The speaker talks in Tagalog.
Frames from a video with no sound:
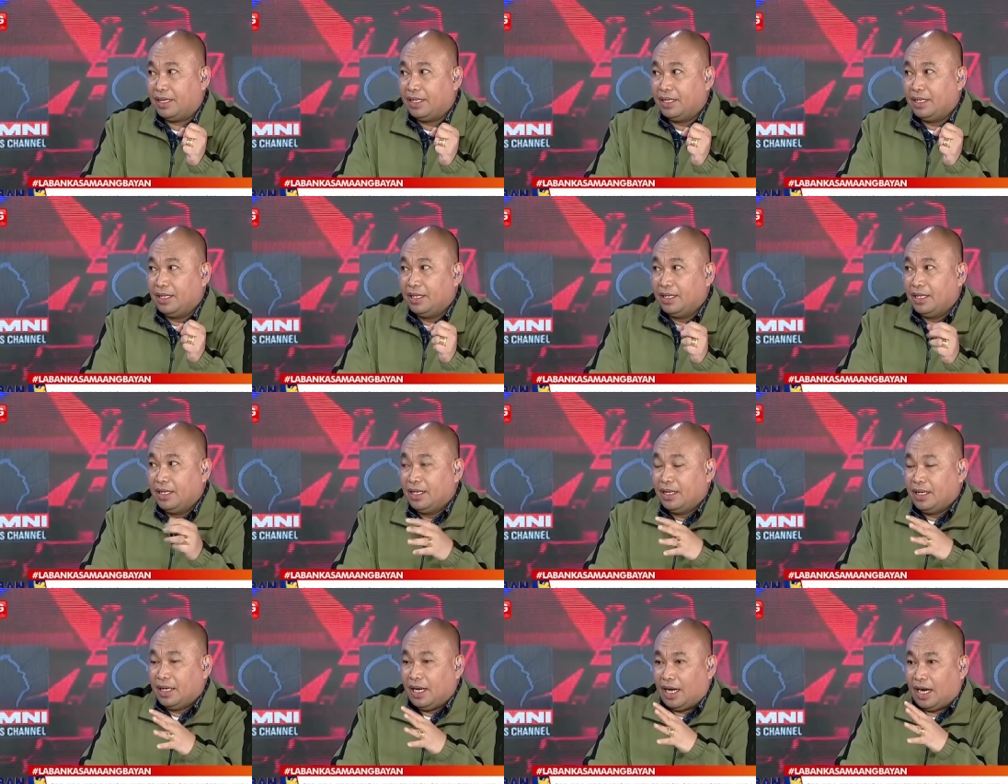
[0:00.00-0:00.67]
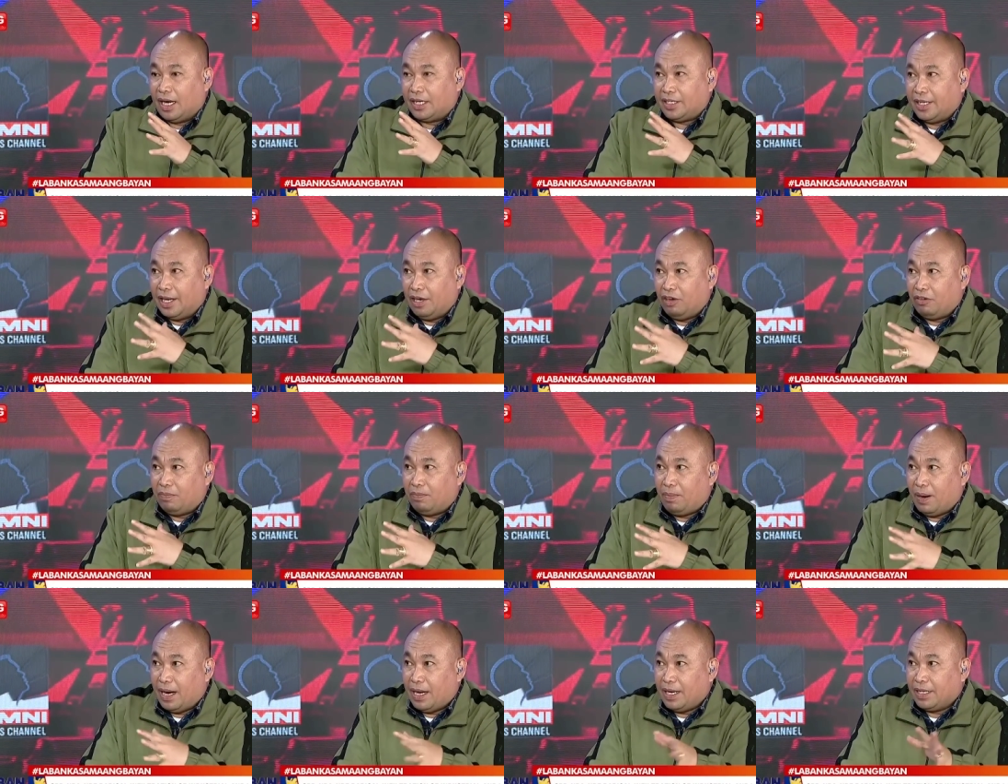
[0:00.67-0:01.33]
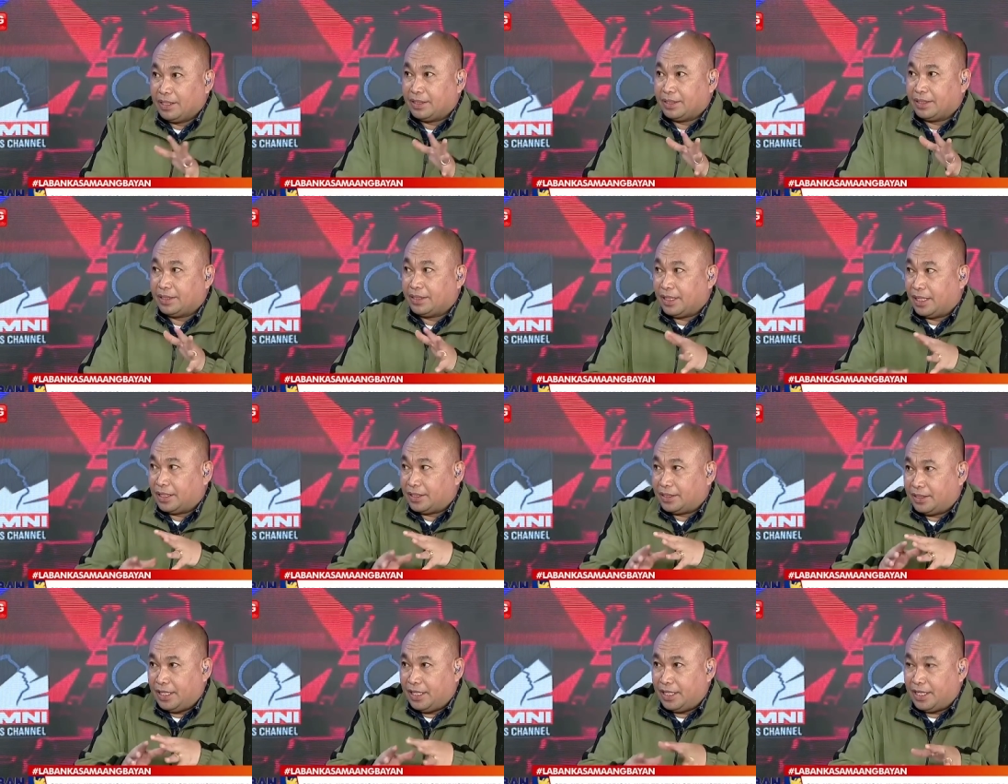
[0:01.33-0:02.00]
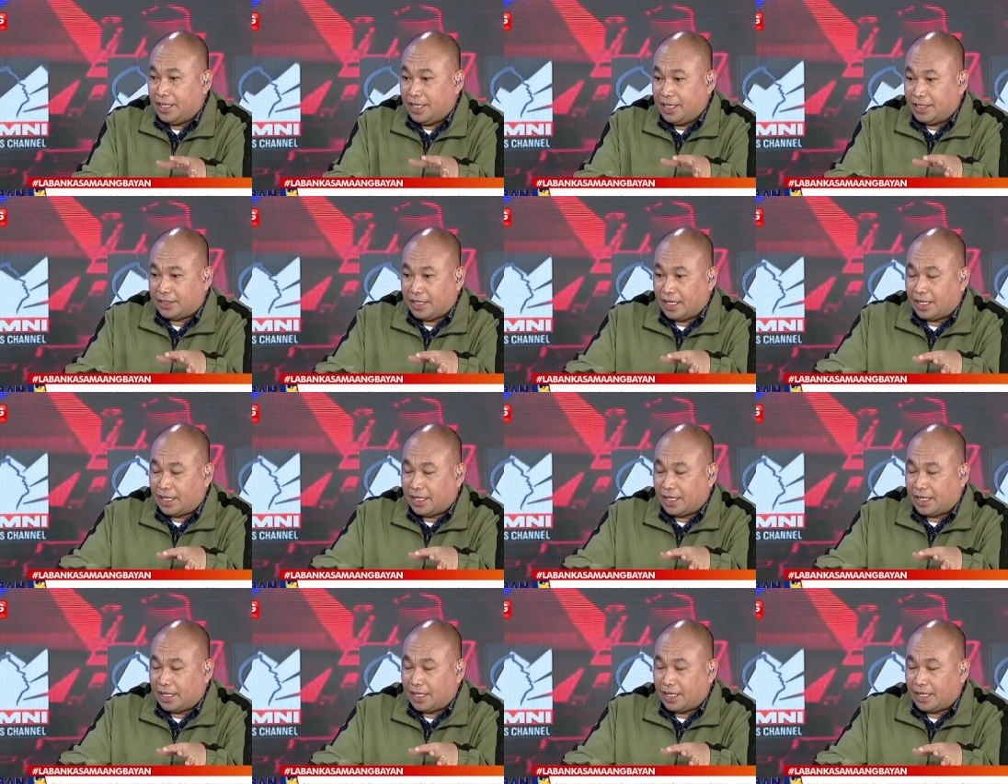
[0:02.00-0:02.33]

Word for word: Yes, ang Yellow Bus, ang series,